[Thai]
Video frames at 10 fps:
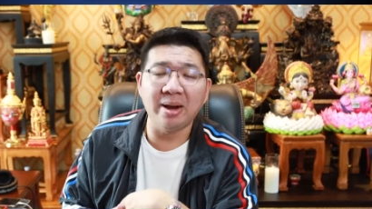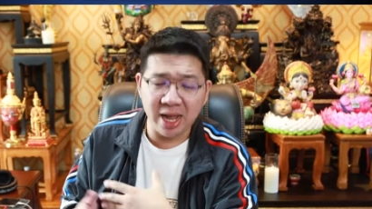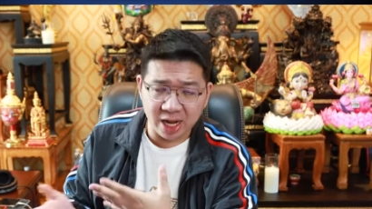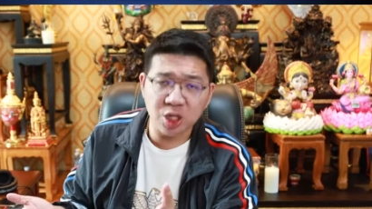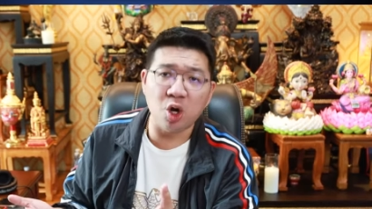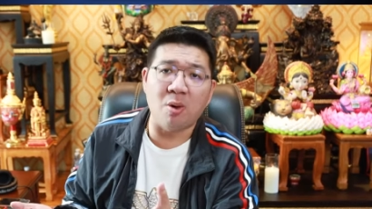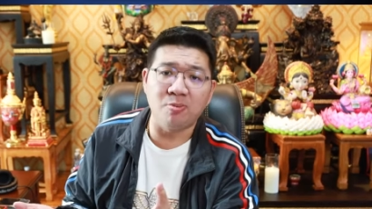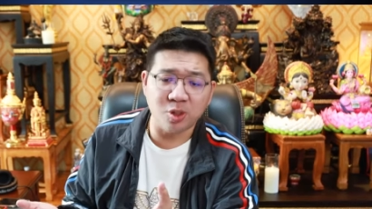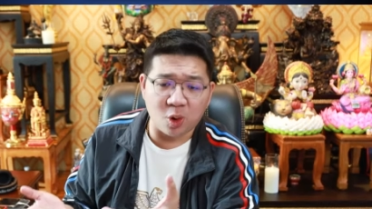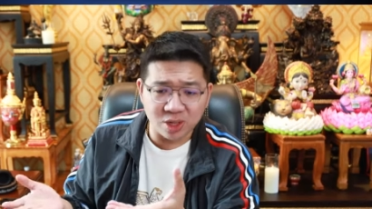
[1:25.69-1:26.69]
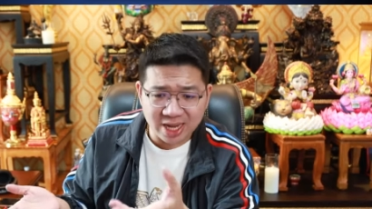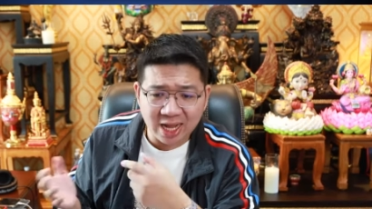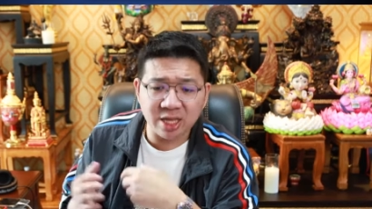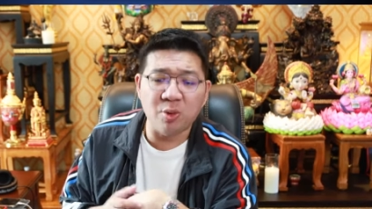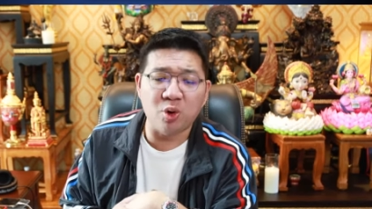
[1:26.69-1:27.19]
เรื่องก็จบโทรแจ้ง
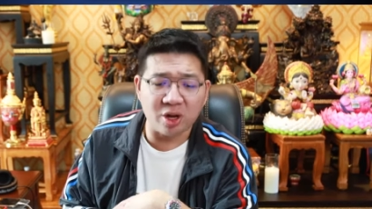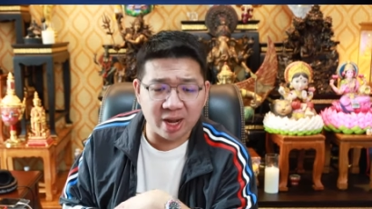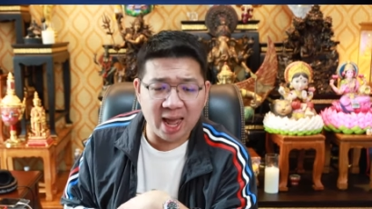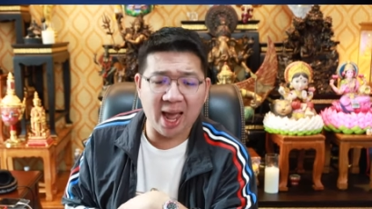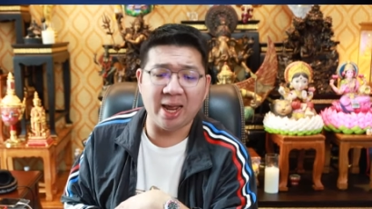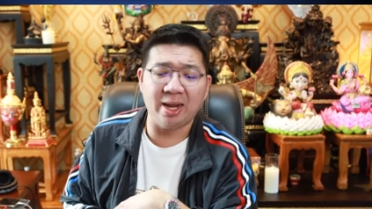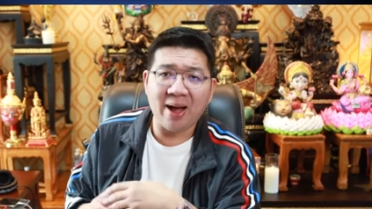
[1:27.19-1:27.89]
ตำรวจก็ได้